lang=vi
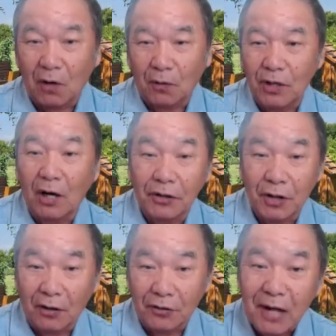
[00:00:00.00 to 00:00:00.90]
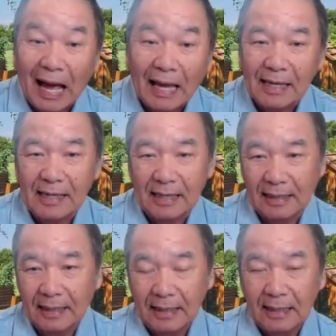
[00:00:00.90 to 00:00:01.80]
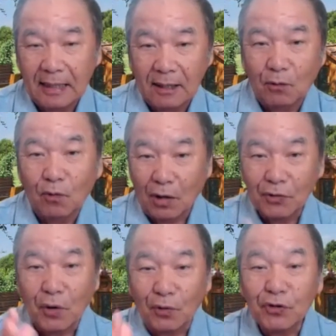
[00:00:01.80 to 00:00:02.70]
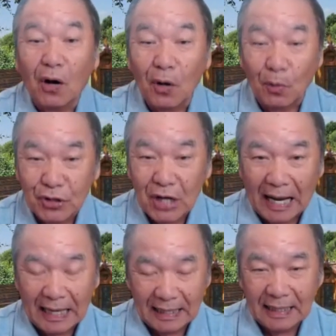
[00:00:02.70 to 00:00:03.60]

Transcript: số giờ cho sai và cộng cho cộng sản